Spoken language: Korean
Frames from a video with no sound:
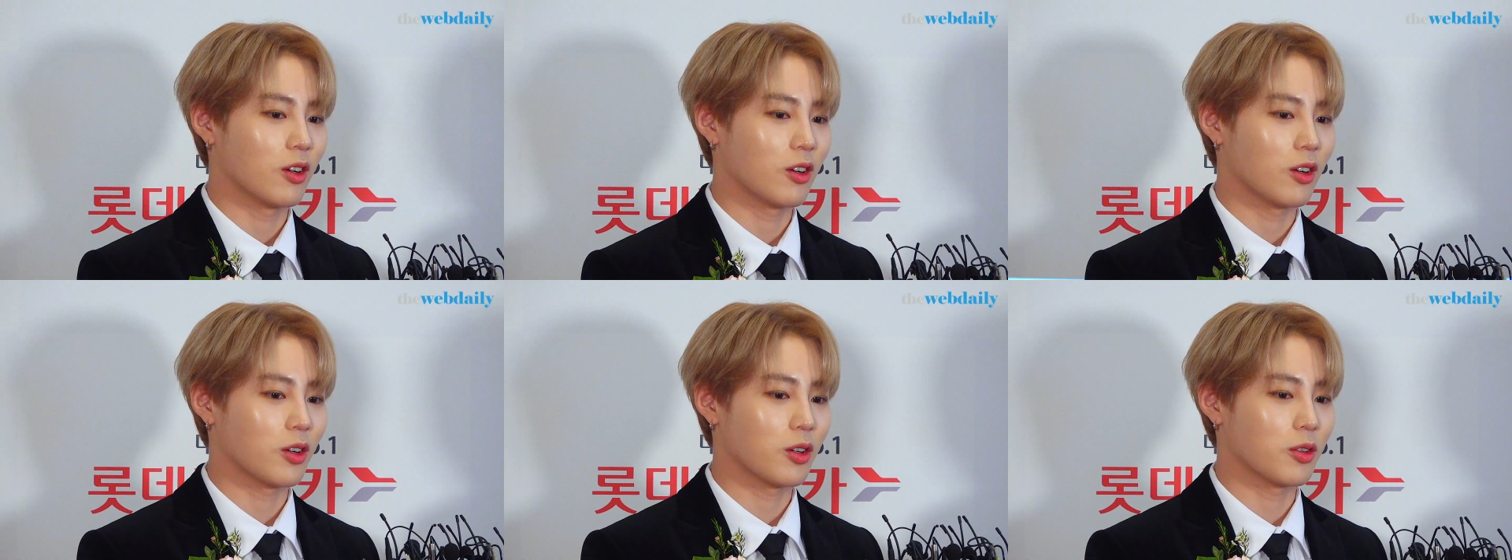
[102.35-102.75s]

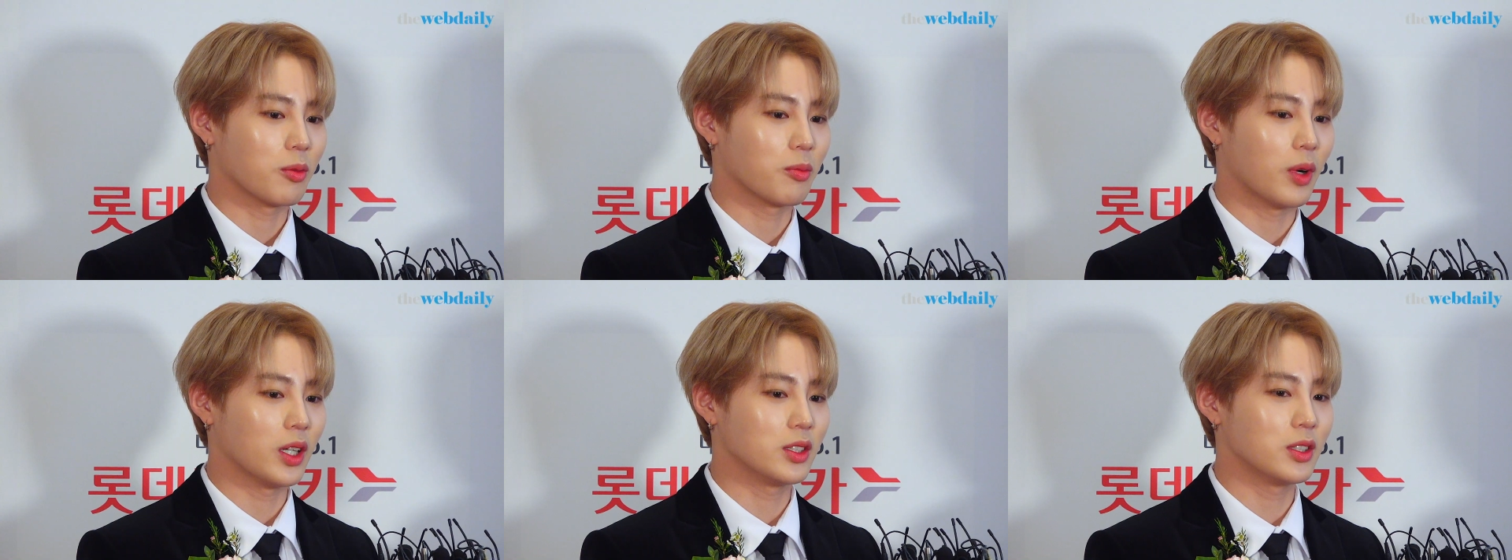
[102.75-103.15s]
어,
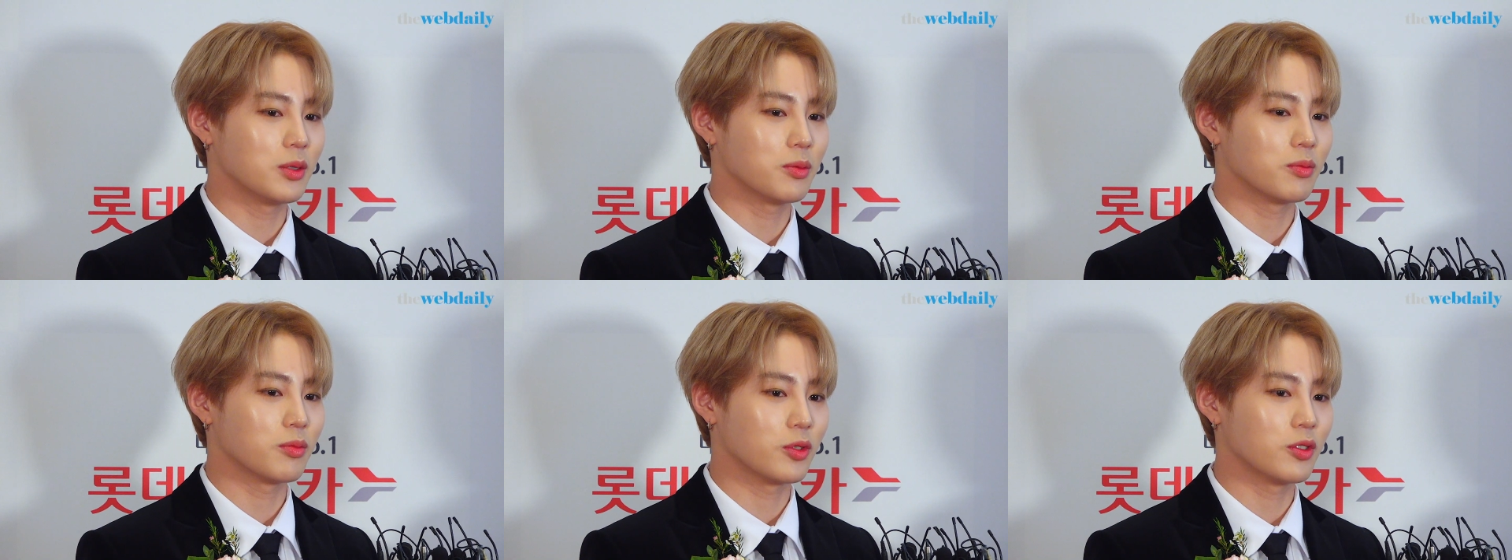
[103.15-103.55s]

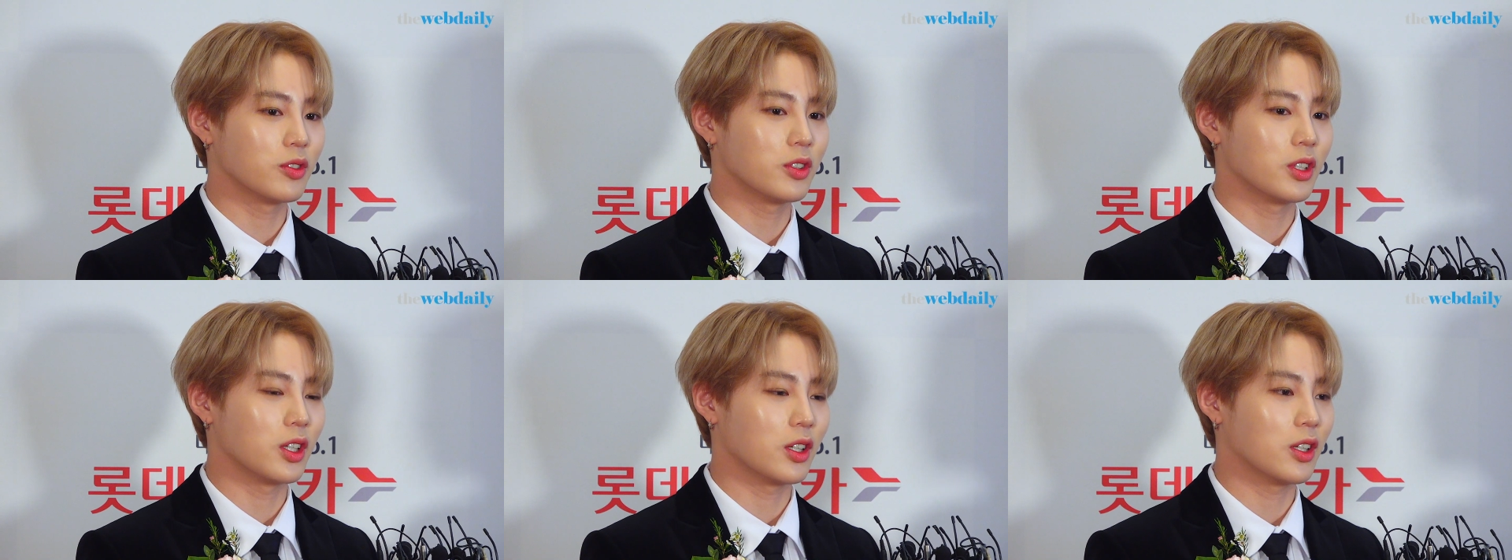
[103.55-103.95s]
많은
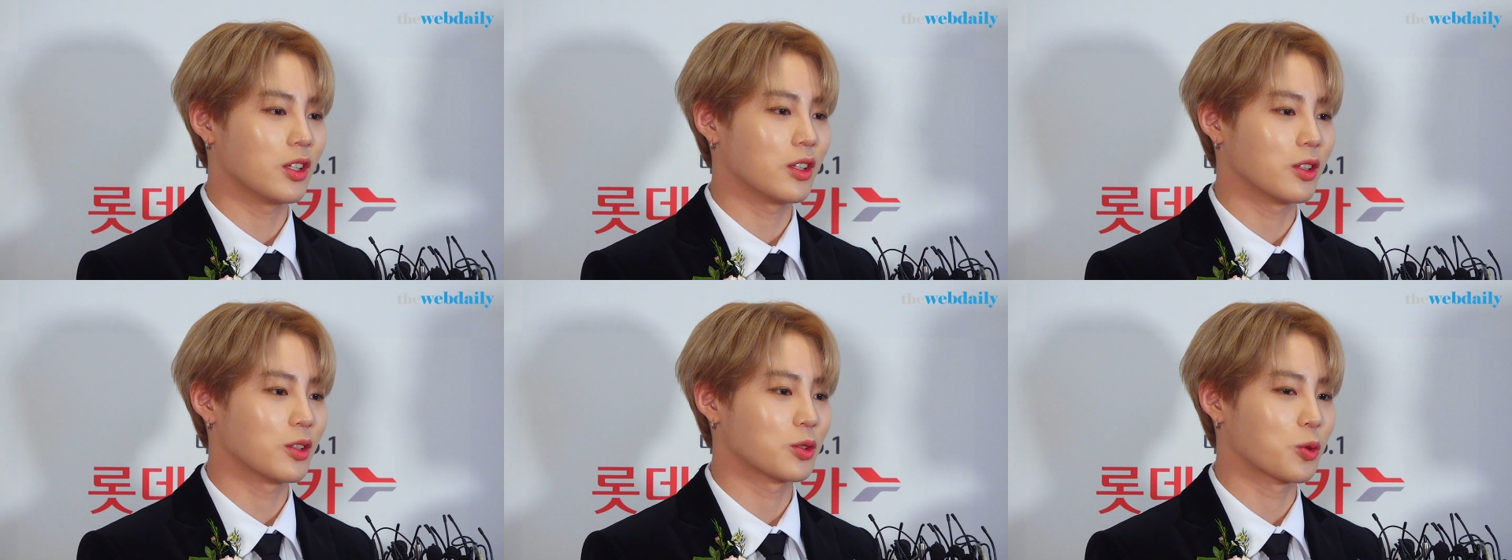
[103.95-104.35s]

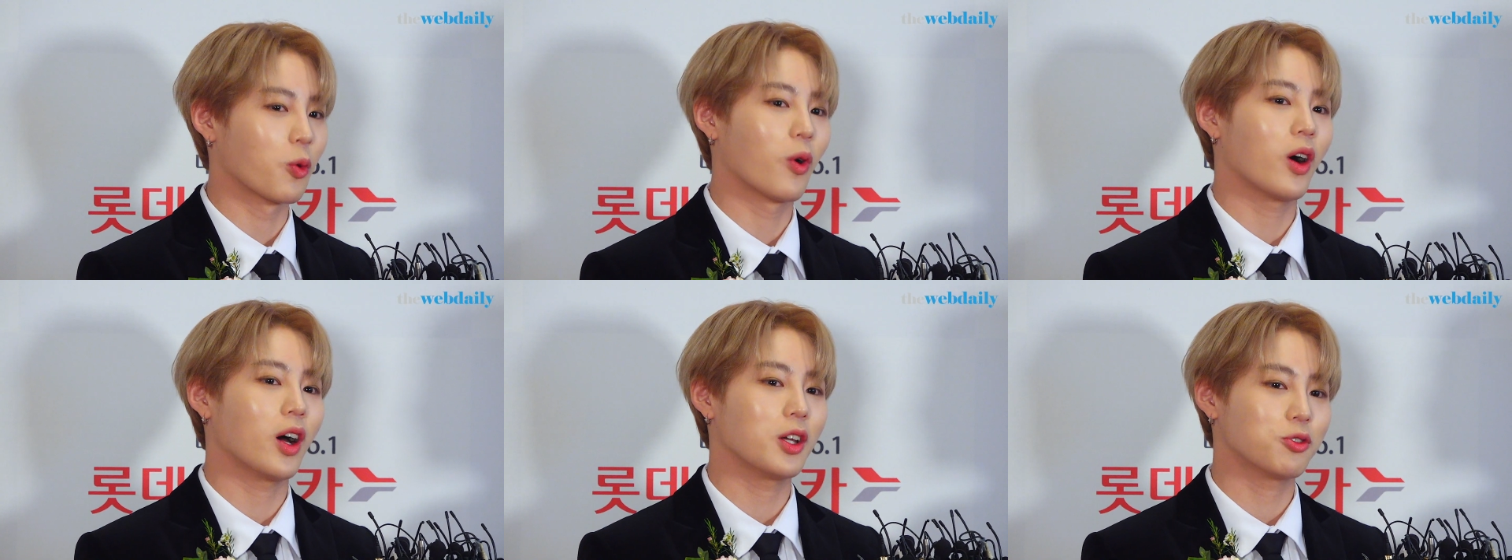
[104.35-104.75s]
분들이
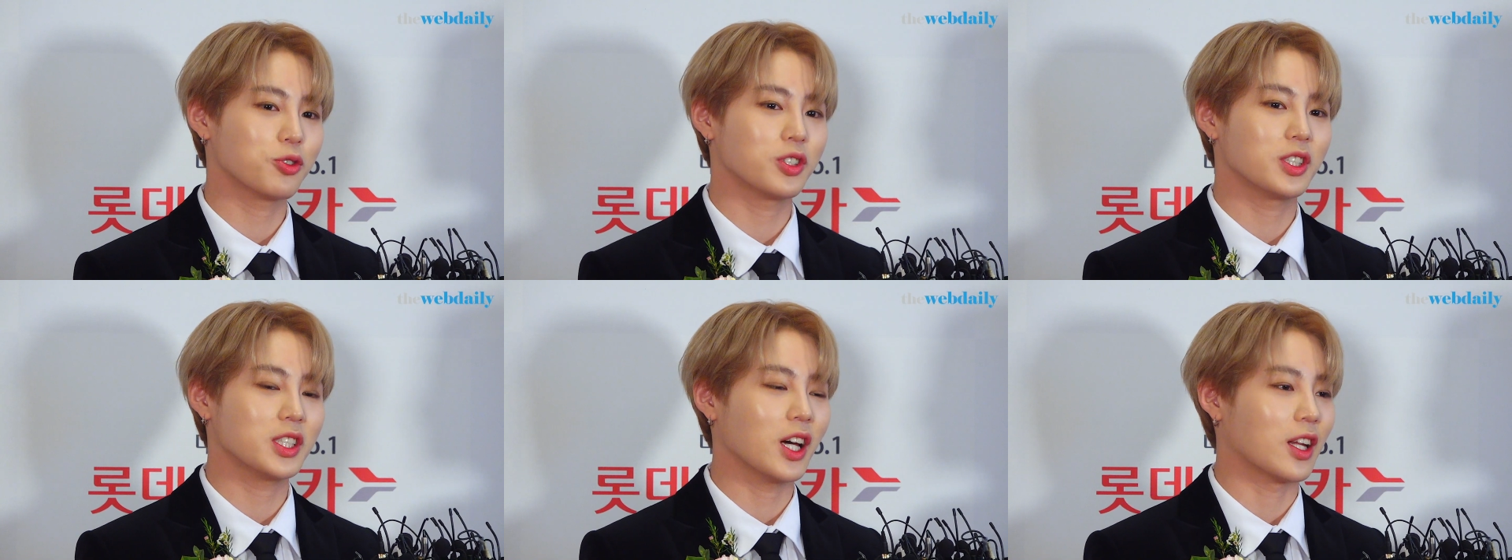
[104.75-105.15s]
좋아해
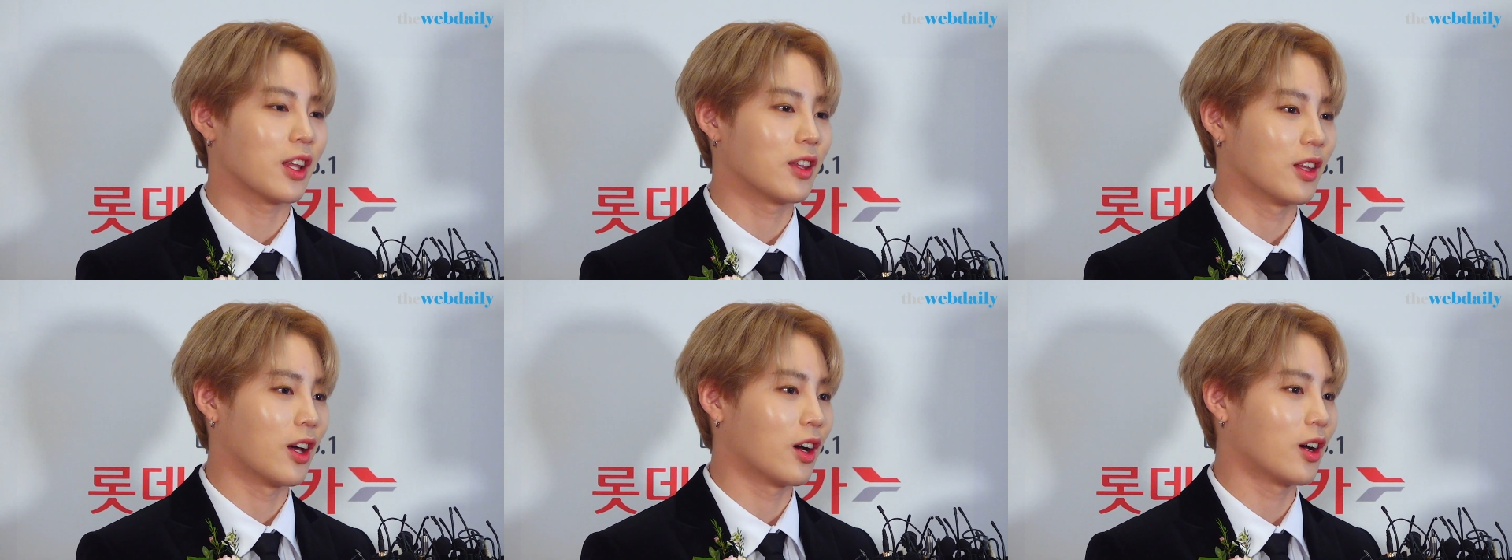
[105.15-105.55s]
주시지
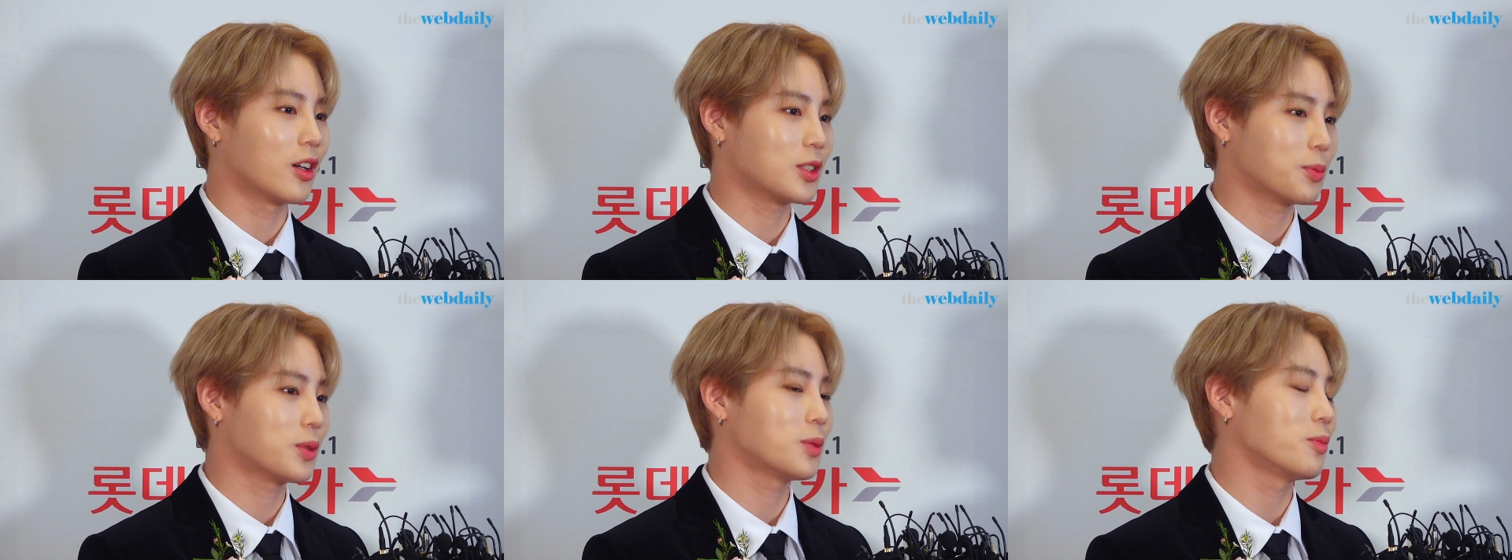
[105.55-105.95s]
않았나
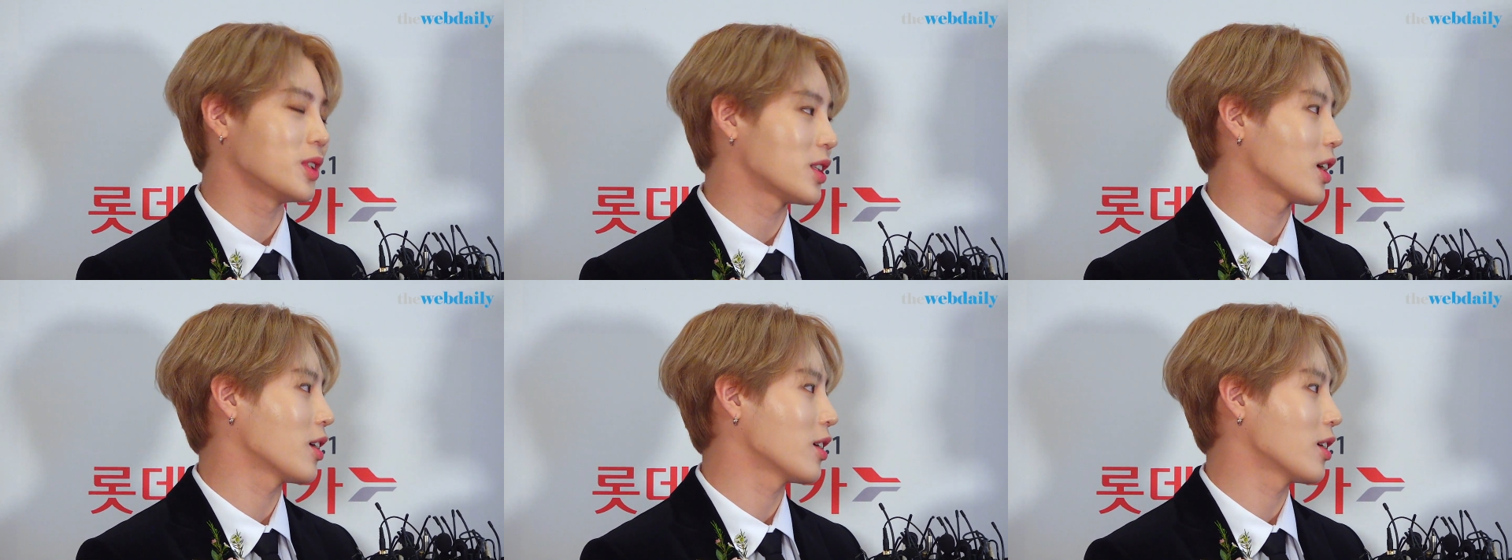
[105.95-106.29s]
싶습니다.